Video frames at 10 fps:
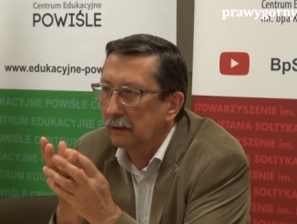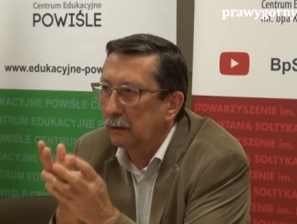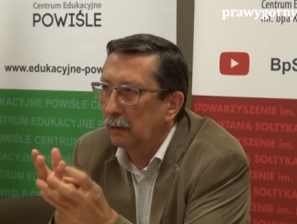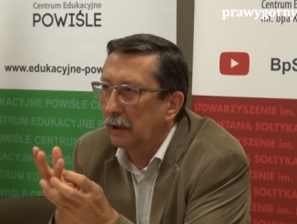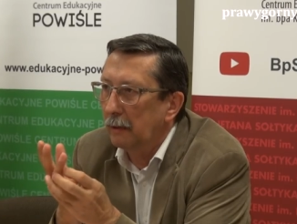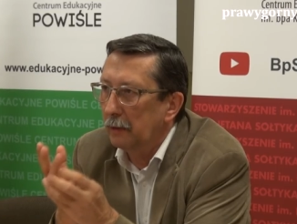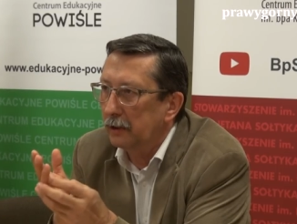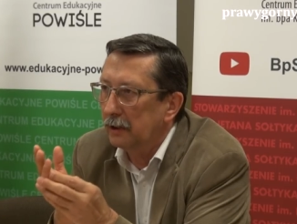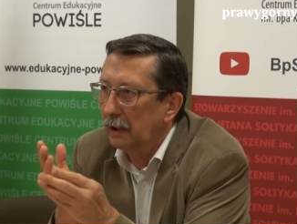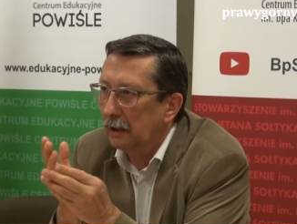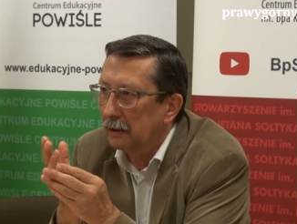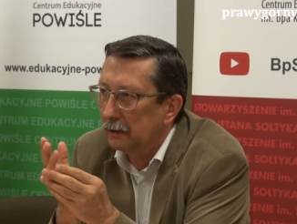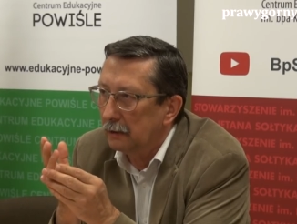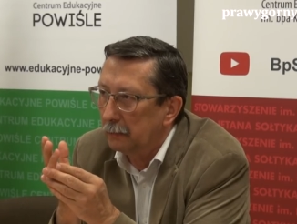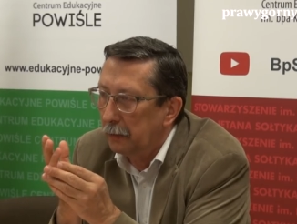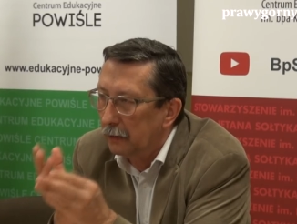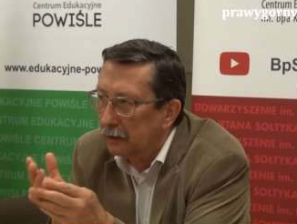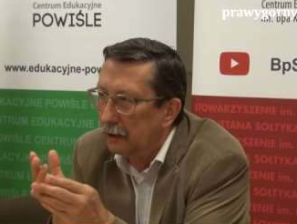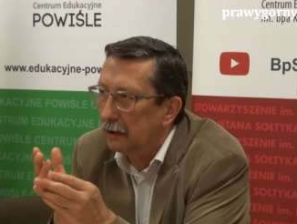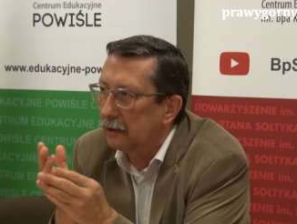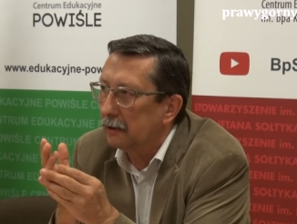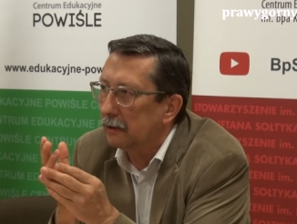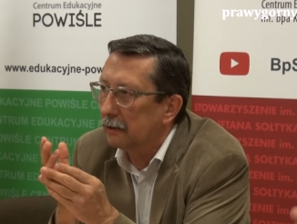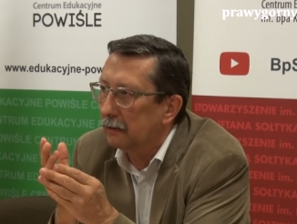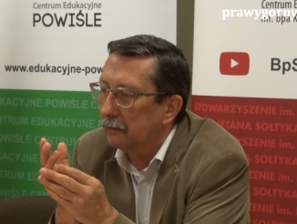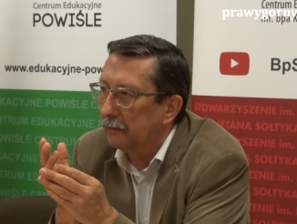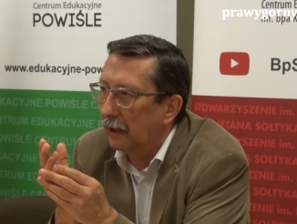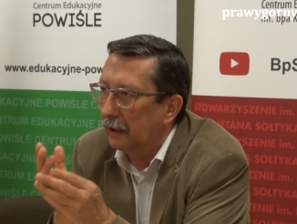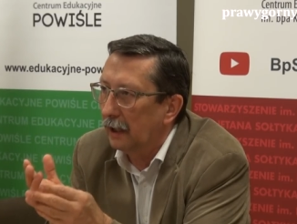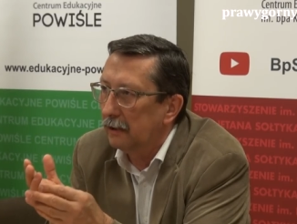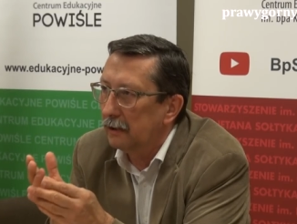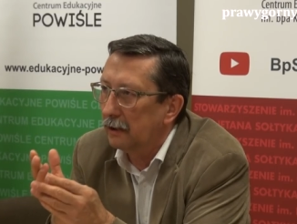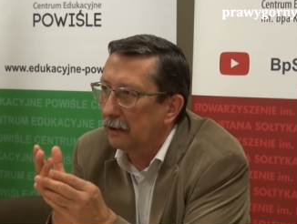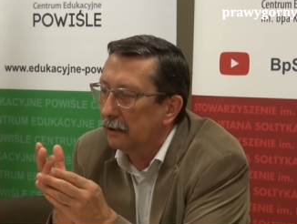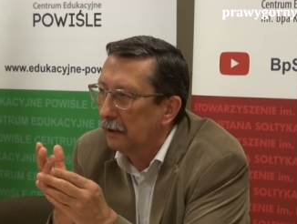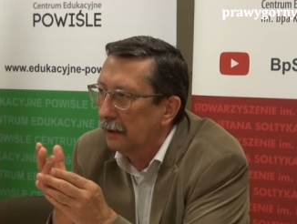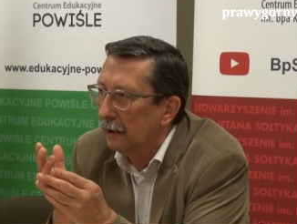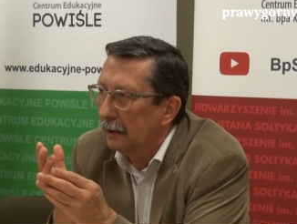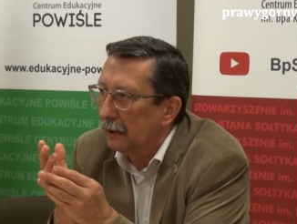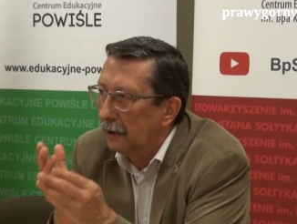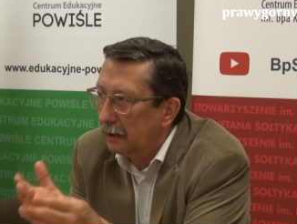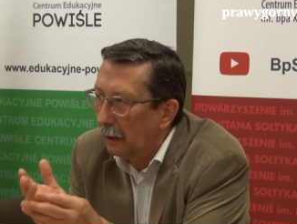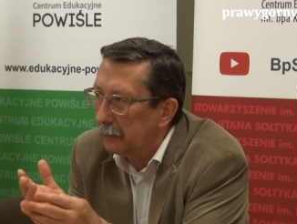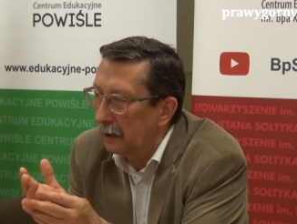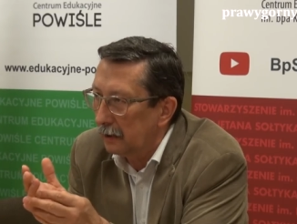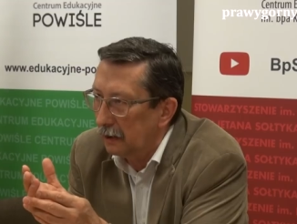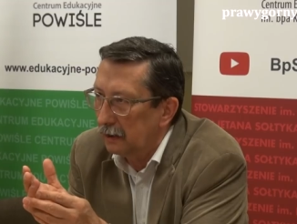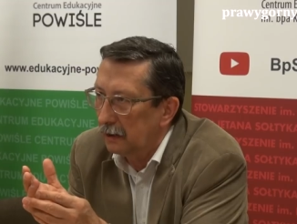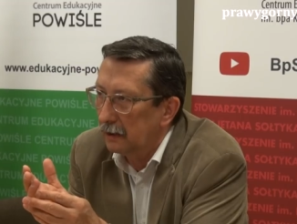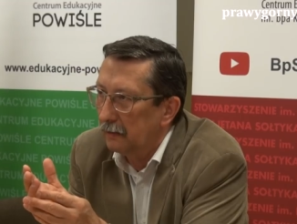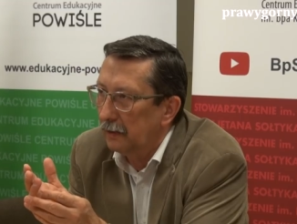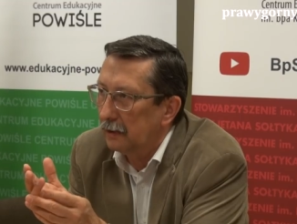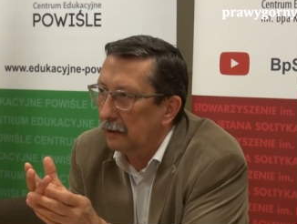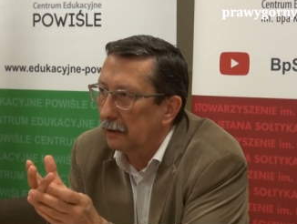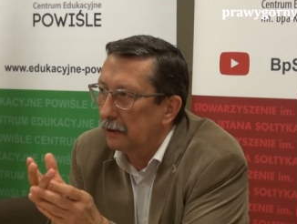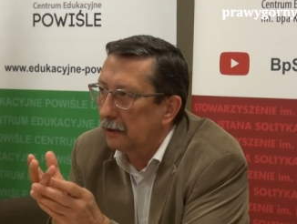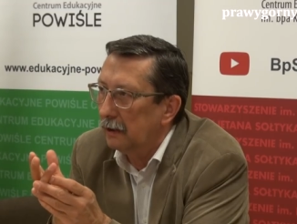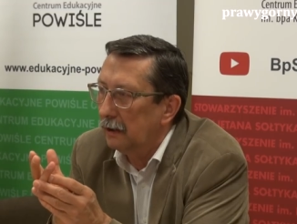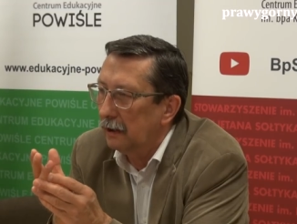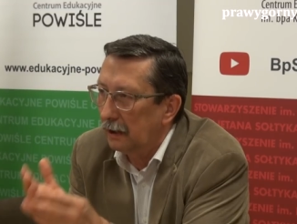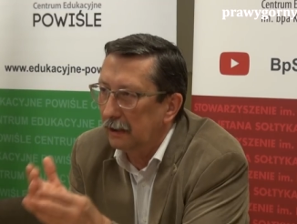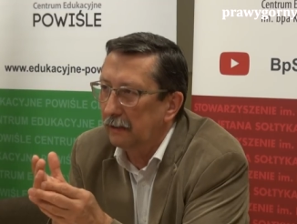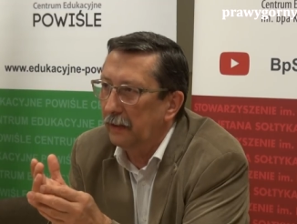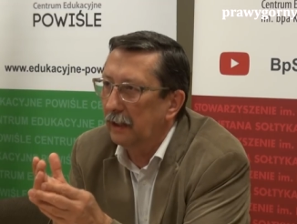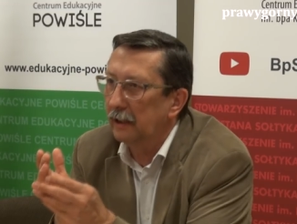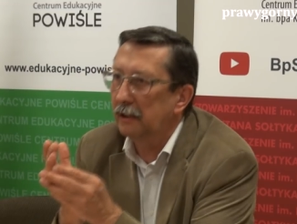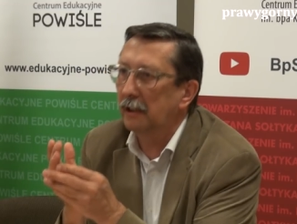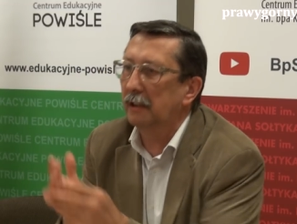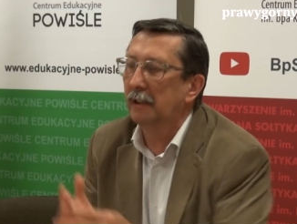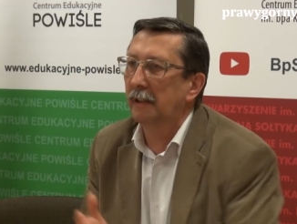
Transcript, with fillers: które można podnieść w analizie i tamtejszej rzeczywistości, i także w analizie